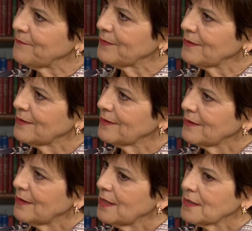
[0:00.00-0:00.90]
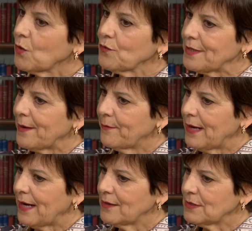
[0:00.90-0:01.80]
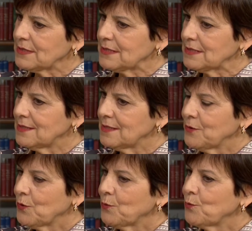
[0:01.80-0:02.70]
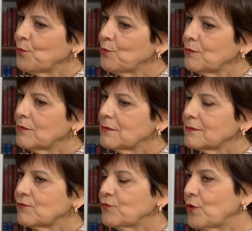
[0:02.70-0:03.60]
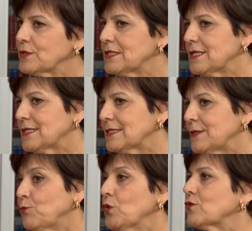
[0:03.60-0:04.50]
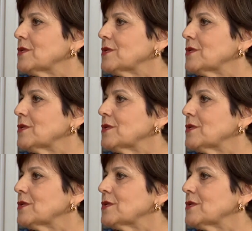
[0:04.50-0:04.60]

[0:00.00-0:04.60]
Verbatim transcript: Uhum. Então um trabalho assim, vou dizer assim, muito